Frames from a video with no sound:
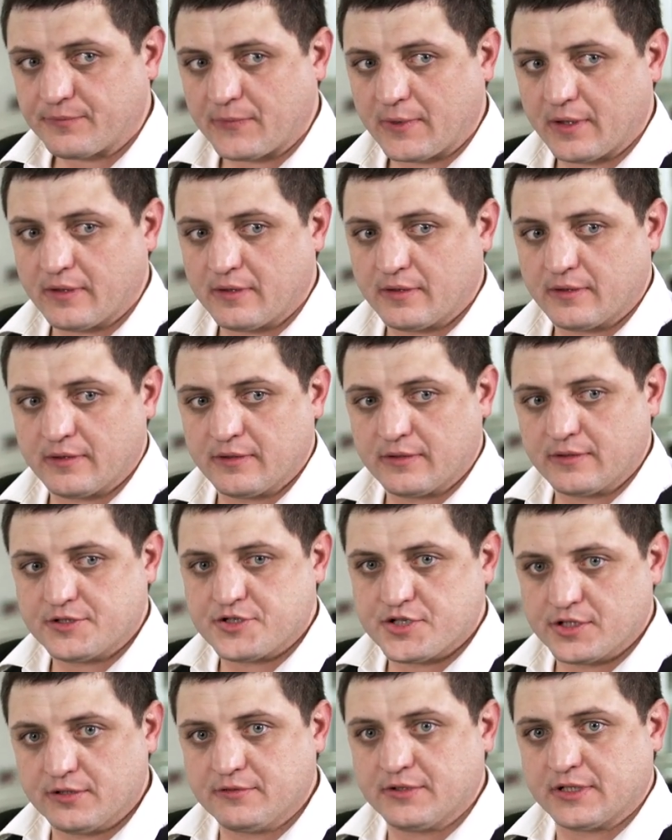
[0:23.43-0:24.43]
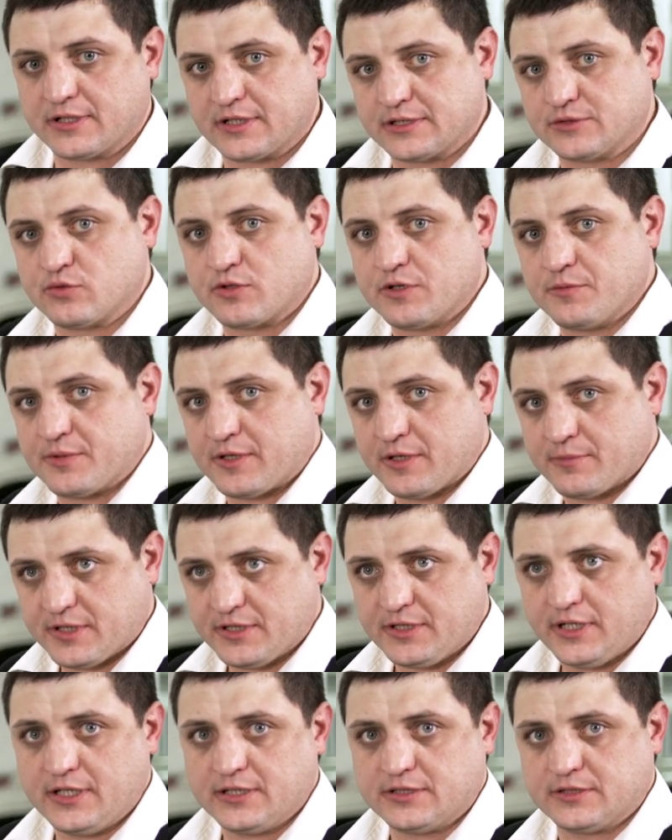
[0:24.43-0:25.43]
э, человек, который
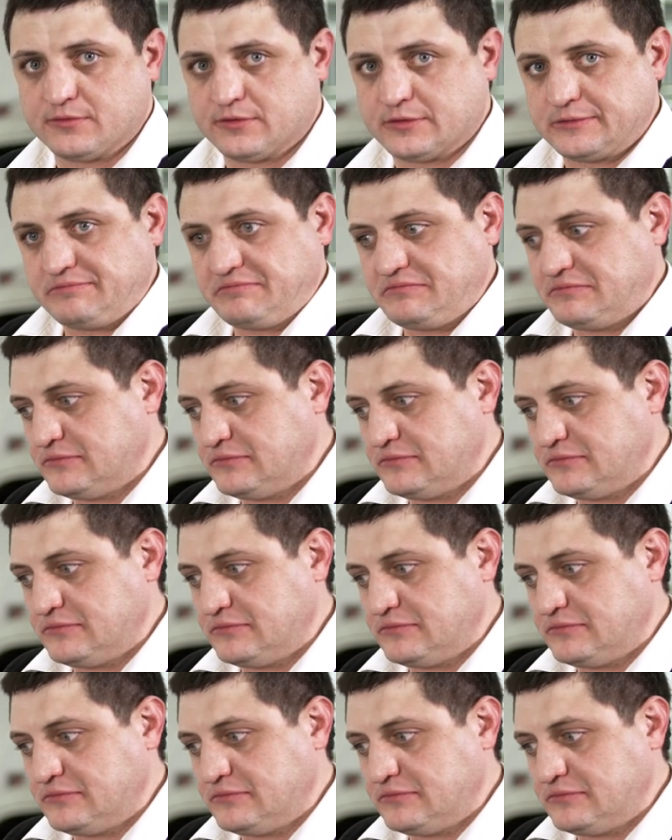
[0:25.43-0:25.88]
приобретает его,